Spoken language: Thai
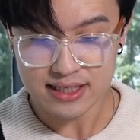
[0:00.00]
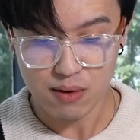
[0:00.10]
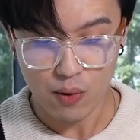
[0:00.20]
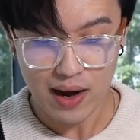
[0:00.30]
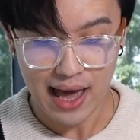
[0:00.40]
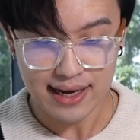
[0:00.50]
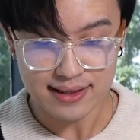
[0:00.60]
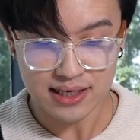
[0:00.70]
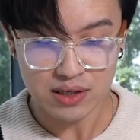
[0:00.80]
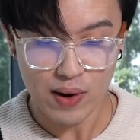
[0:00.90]
จะบอกเวลาอีก
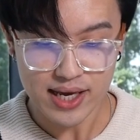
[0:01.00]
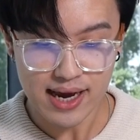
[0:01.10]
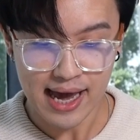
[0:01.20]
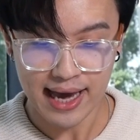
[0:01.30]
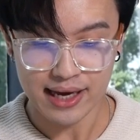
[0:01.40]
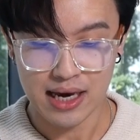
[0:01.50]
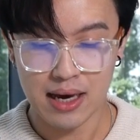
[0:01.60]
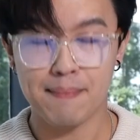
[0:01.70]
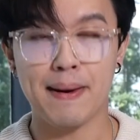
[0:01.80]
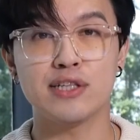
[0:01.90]
ทีว่ายังไง
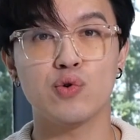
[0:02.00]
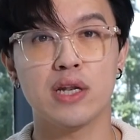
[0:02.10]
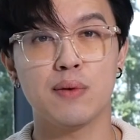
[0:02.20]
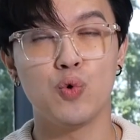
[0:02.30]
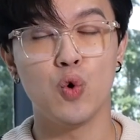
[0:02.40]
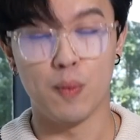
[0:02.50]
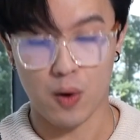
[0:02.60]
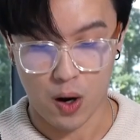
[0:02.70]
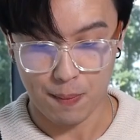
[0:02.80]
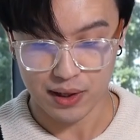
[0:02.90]
ไปสวนภูมิ
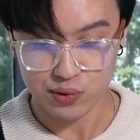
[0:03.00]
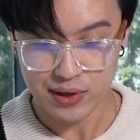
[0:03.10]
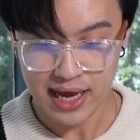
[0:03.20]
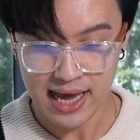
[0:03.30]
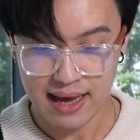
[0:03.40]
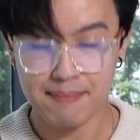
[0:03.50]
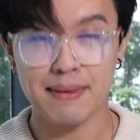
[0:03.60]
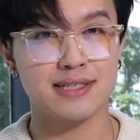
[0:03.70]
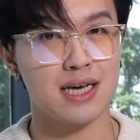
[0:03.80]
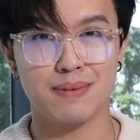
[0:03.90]
ออกประตูหน้า
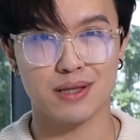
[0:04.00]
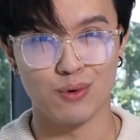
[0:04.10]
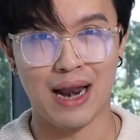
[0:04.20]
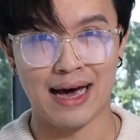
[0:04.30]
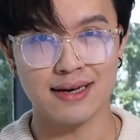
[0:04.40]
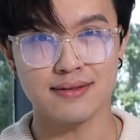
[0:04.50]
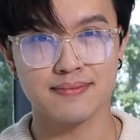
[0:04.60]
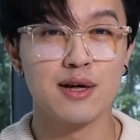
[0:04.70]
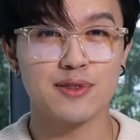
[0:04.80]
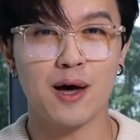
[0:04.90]
ไม่ใช่ประตูหลัง
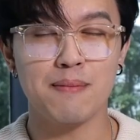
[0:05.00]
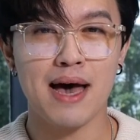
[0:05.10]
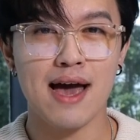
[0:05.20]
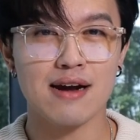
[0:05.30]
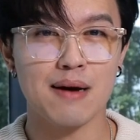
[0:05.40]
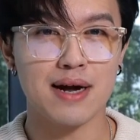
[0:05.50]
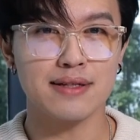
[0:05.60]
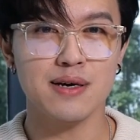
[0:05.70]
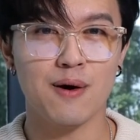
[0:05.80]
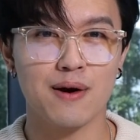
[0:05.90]
ต่อมาครับครั้ง
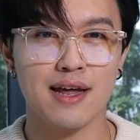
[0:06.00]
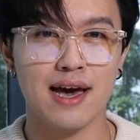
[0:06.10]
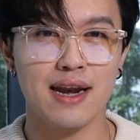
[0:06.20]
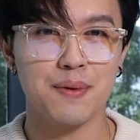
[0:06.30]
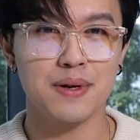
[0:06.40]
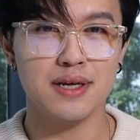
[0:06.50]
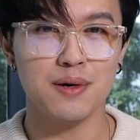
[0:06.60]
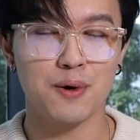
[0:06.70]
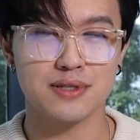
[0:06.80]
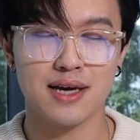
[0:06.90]
ที่6นะฮะในวันที่
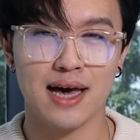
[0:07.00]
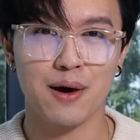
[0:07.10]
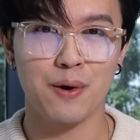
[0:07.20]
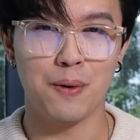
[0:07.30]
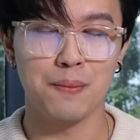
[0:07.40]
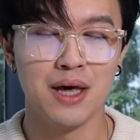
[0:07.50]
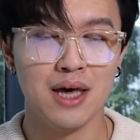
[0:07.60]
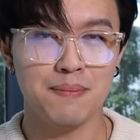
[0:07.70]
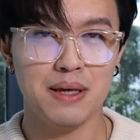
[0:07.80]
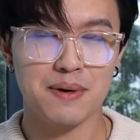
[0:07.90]
6 สิงหาคม
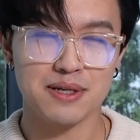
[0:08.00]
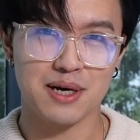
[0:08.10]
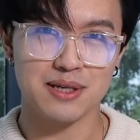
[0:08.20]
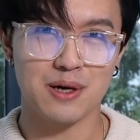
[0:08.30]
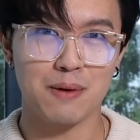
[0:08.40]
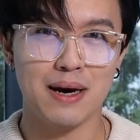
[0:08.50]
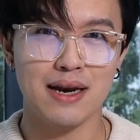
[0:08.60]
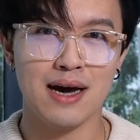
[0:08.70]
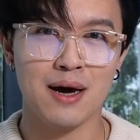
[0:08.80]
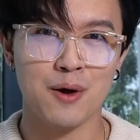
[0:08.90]
ปีพศ
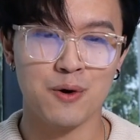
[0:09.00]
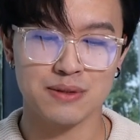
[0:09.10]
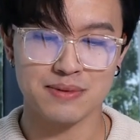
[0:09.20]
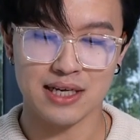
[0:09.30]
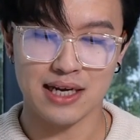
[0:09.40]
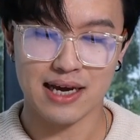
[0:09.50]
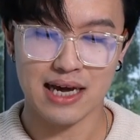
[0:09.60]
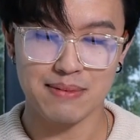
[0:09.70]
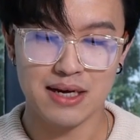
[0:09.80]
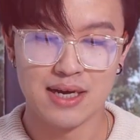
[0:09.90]
2564 นะครับ